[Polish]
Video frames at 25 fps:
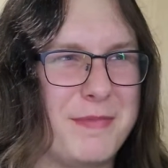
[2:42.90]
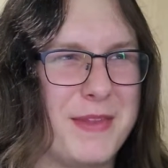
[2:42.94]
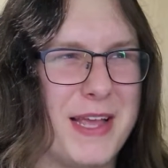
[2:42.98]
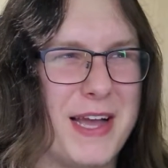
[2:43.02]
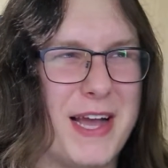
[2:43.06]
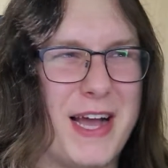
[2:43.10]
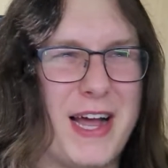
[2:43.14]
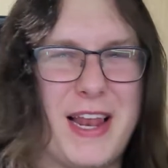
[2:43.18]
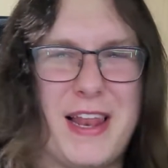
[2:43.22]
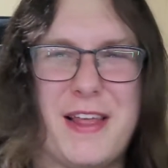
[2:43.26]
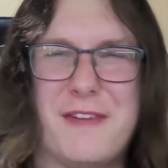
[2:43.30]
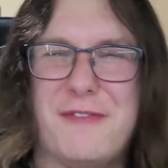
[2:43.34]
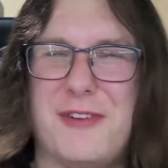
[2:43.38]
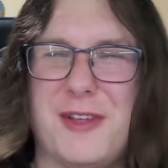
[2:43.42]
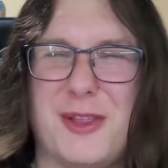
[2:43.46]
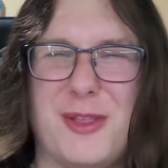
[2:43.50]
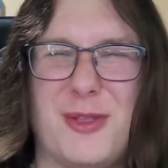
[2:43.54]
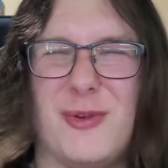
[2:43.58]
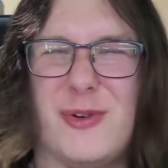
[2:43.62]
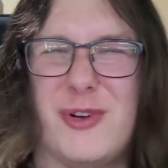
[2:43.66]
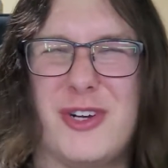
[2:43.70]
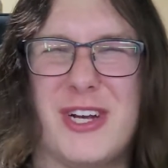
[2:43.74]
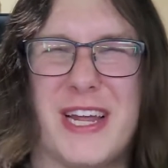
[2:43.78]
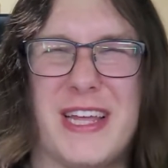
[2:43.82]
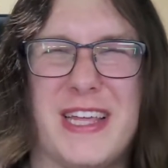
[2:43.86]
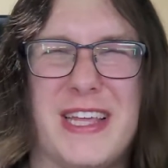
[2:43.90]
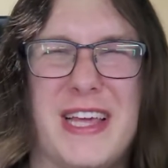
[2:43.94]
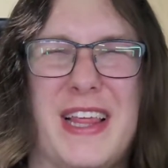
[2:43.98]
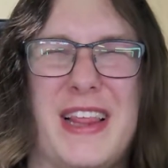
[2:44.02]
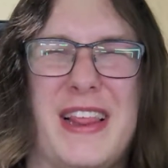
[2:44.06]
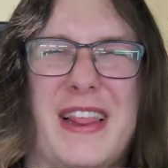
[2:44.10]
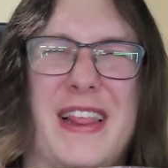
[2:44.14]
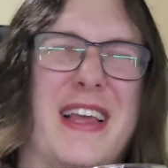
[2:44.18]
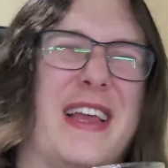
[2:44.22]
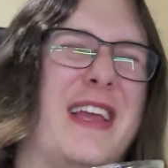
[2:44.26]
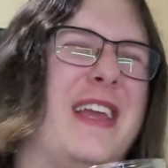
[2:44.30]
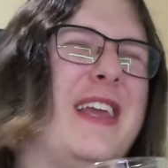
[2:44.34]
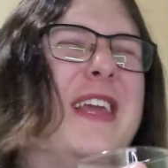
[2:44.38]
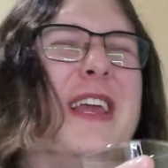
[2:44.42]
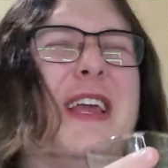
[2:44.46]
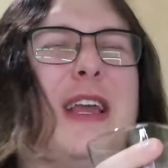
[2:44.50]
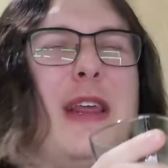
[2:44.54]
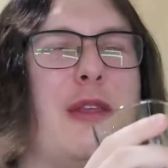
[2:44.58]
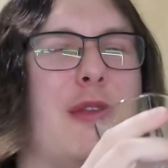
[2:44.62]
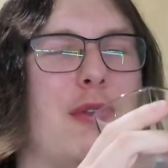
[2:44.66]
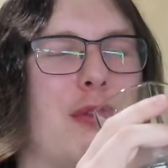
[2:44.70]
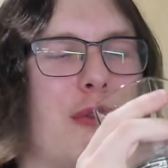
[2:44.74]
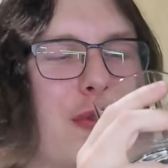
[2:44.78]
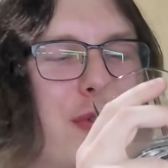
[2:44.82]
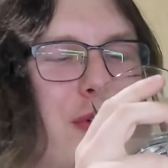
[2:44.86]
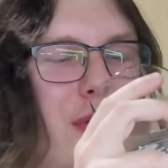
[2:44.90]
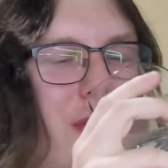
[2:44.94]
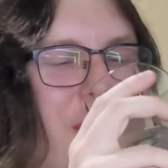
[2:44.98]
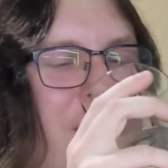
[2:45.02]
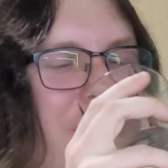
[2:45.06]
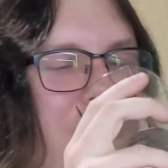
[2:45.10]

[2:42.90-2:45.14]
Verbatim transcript: Ale wysusza język, Jezu.